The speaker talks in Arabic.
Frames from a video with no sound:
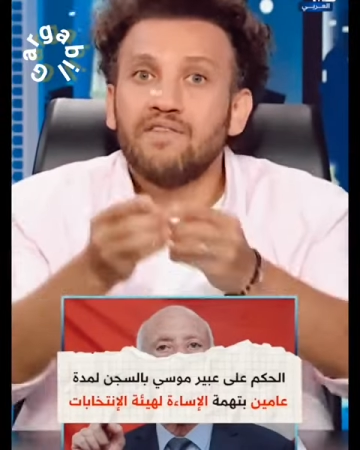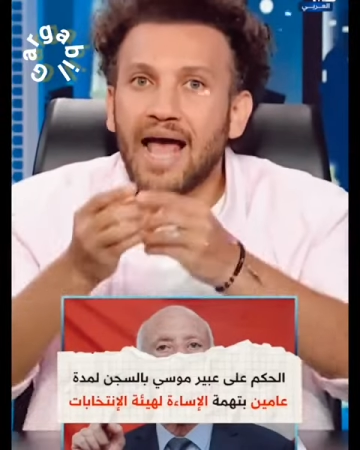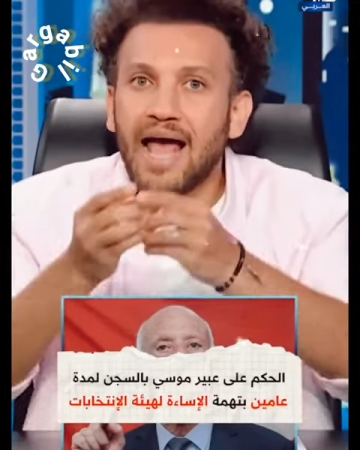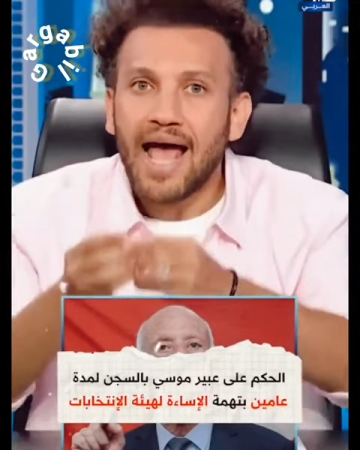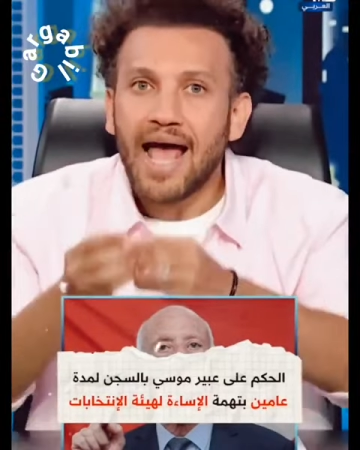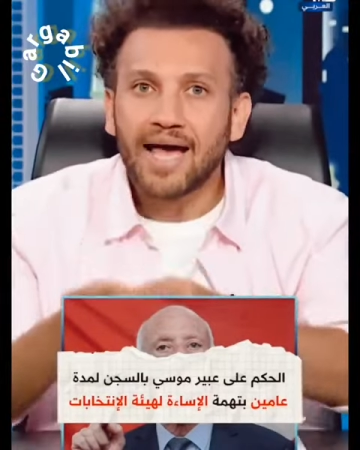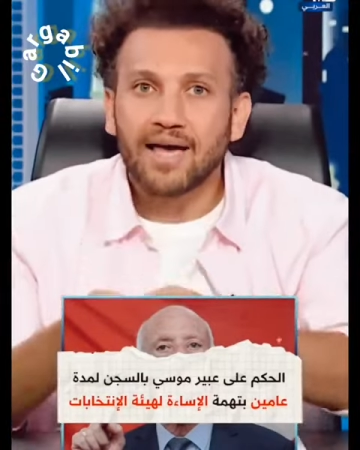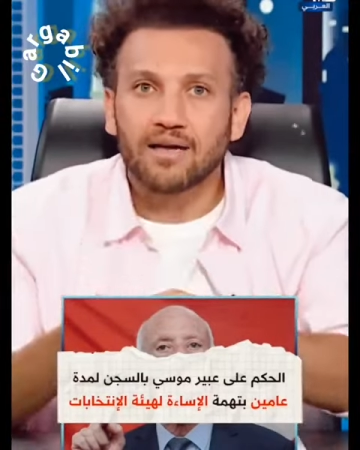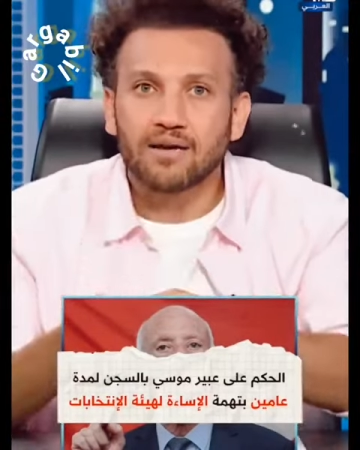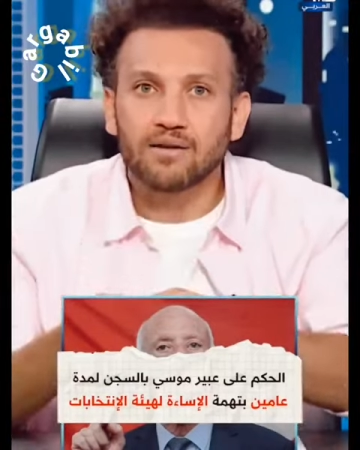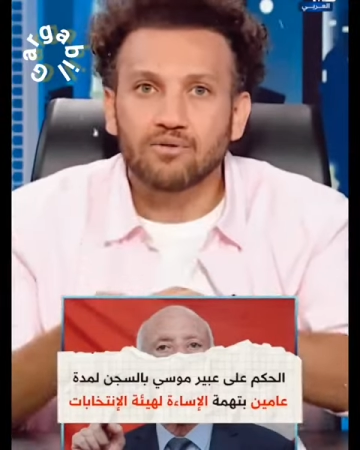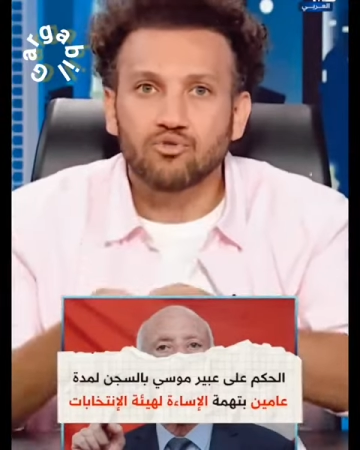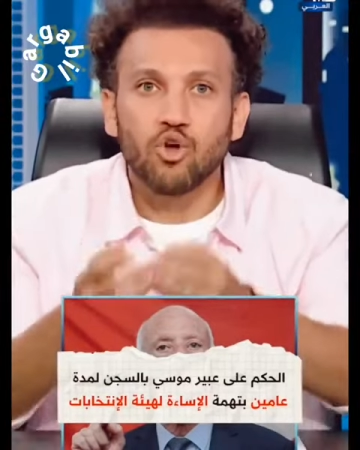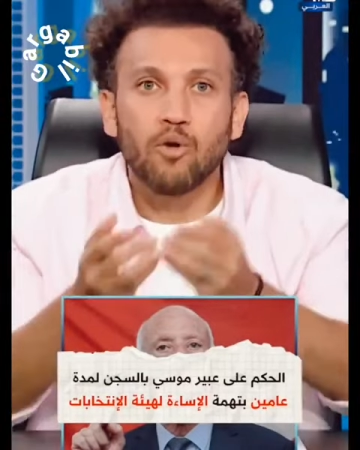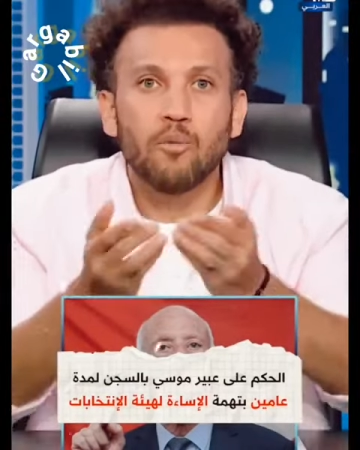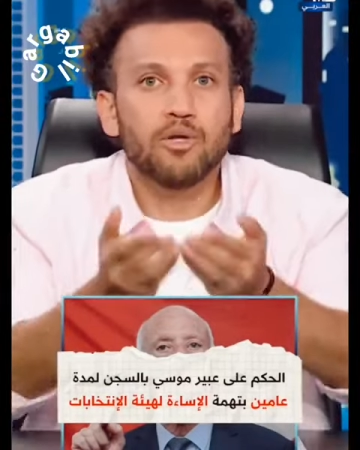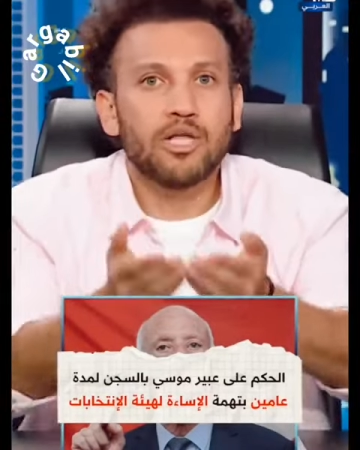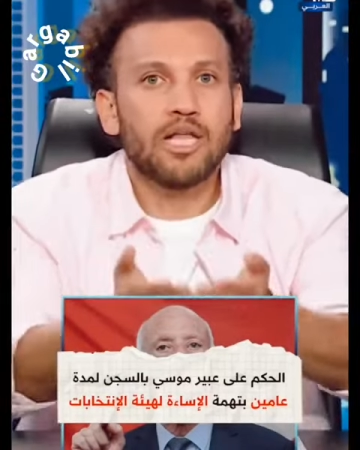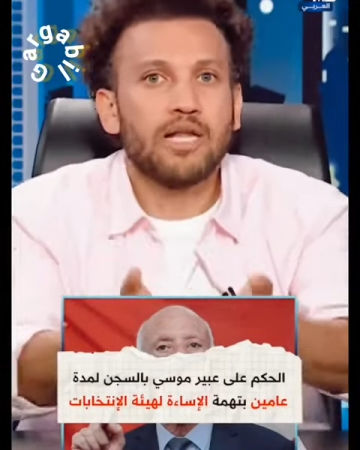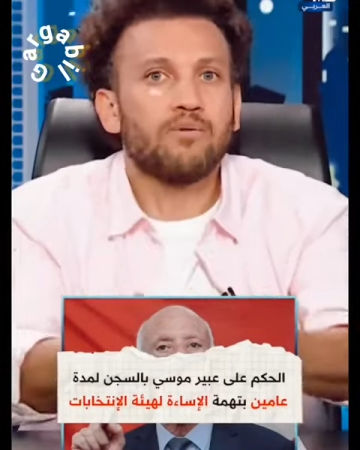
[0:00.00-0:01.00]
في الاخر
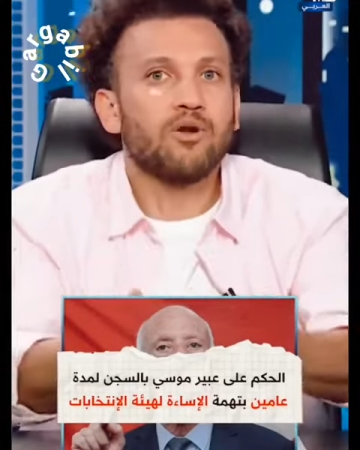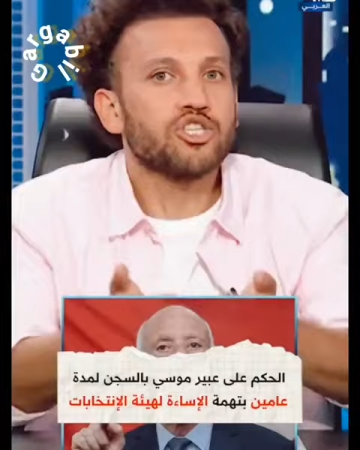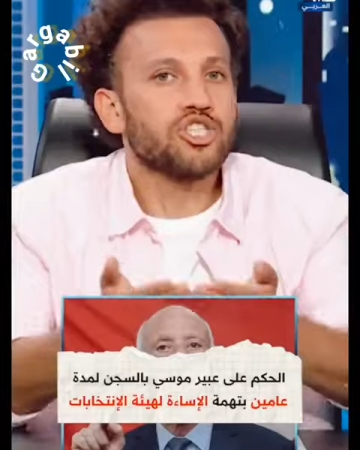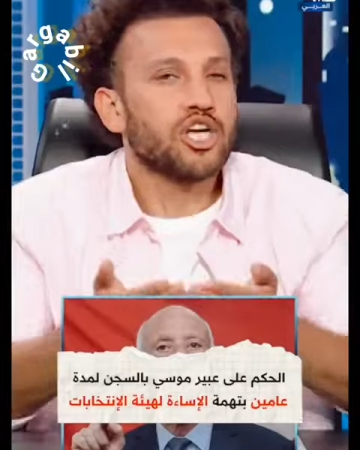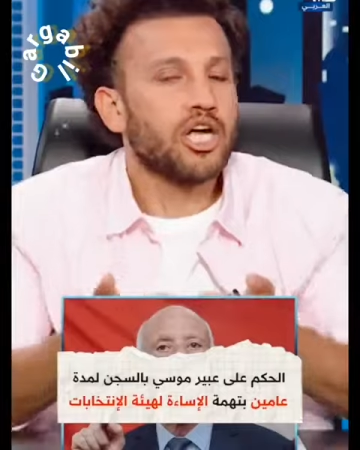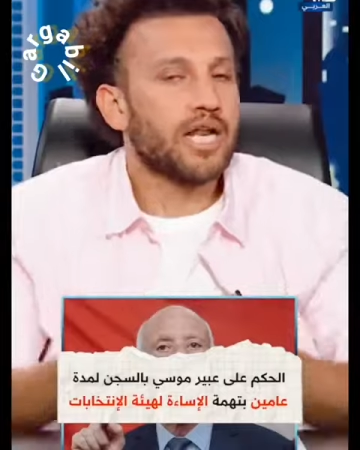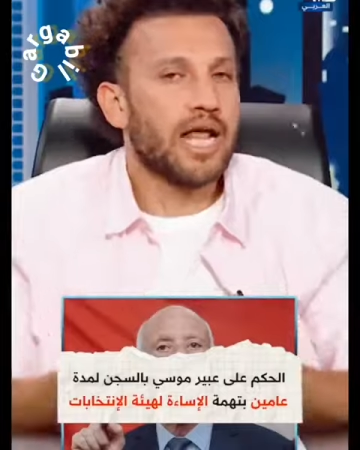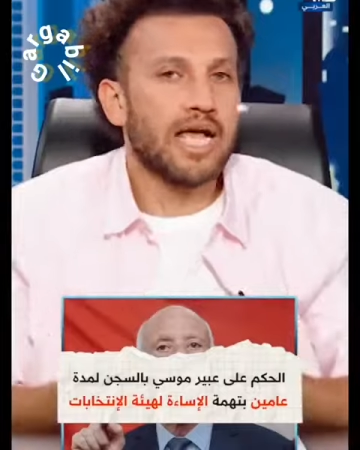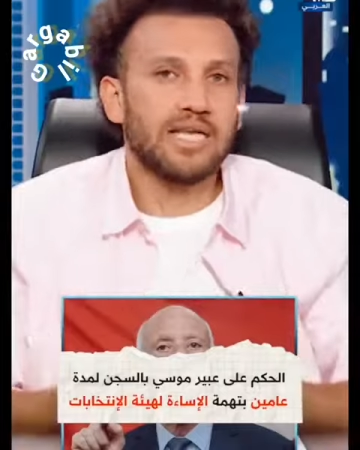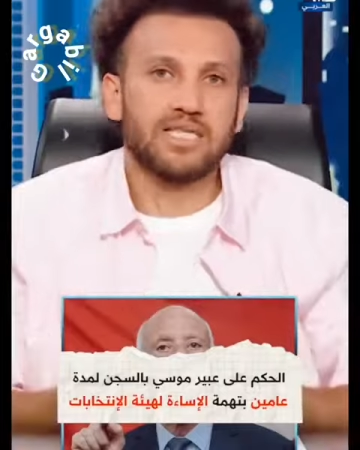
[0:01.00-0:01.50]
تقبض على مرشح